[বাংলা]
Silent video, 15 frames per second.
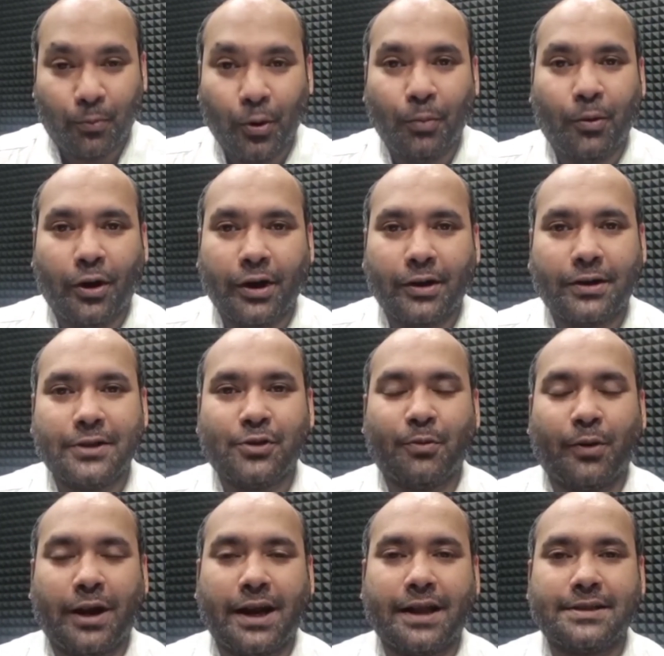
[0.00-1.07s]
বলবো অনেক কিছু
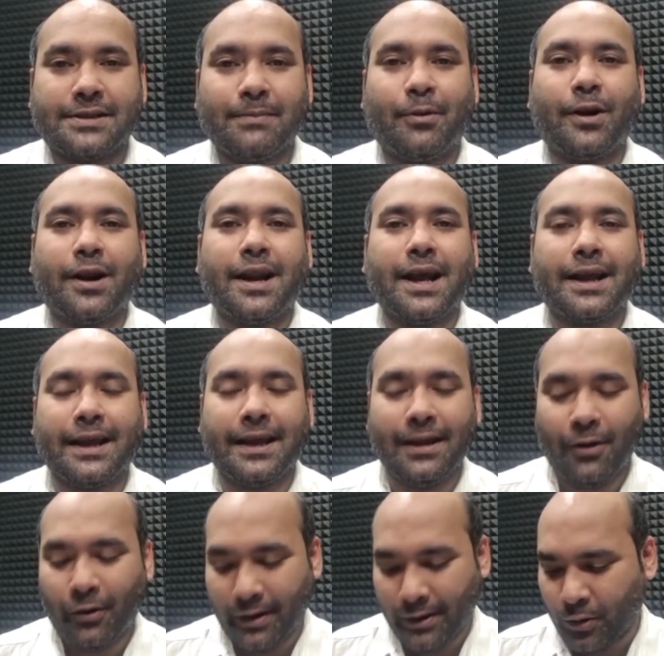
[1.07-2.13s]
বলার আছে বলার আগে
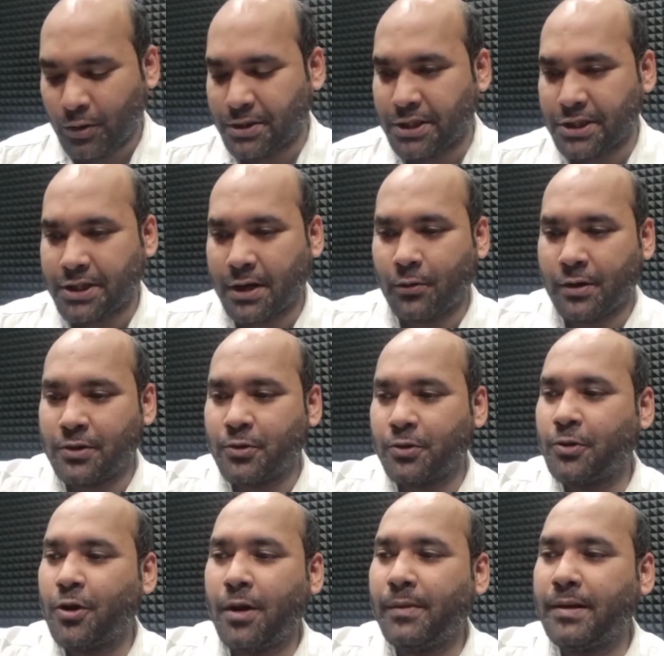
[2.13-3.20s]
অনেকক্ষণ চেষ্টা করে
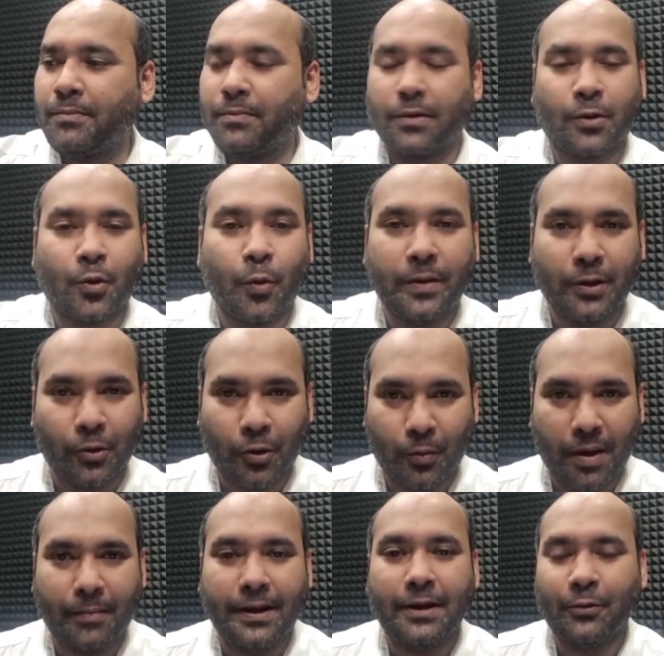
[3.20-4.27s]
যদিও আমি কবি
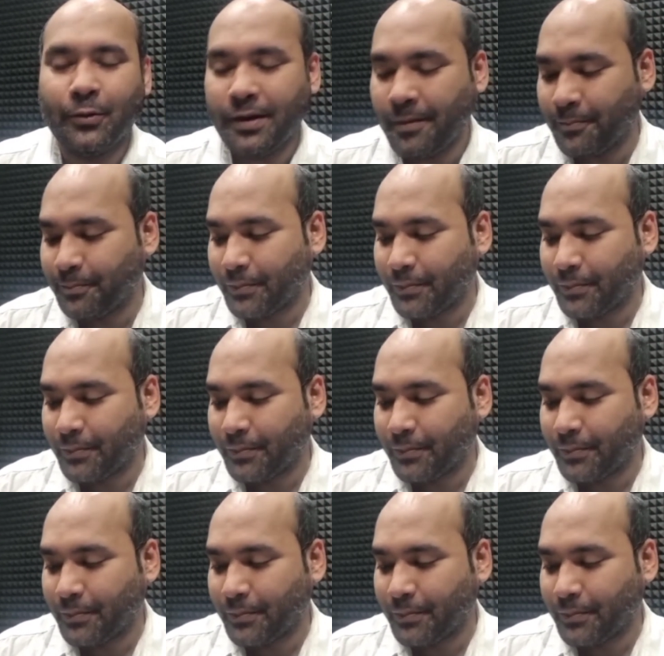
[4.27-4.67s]
কোনোভাবেই নই